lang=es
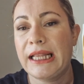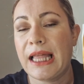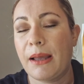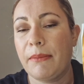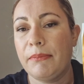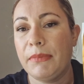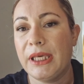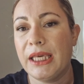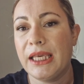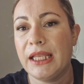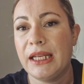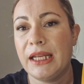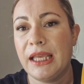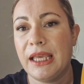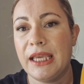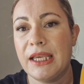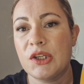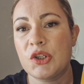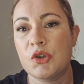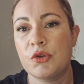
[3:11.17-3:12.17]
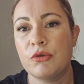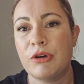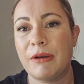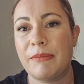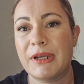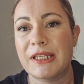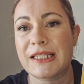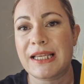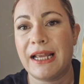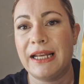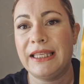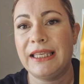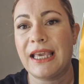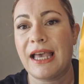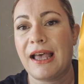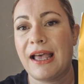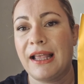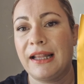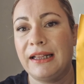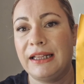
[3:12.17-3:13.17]
También es una
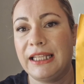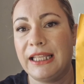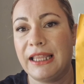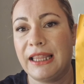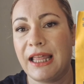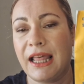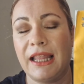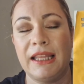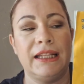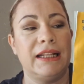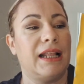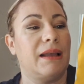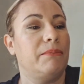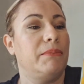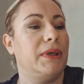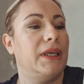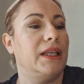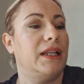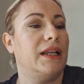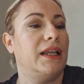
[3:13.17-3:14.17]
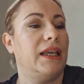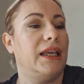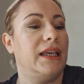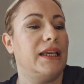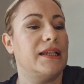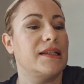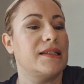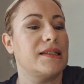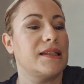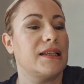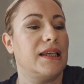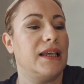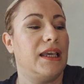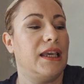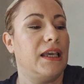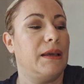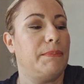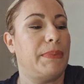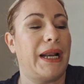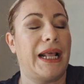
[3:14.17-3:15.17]
mascarilla antiedad y también es
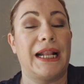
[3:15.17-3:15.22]
eh,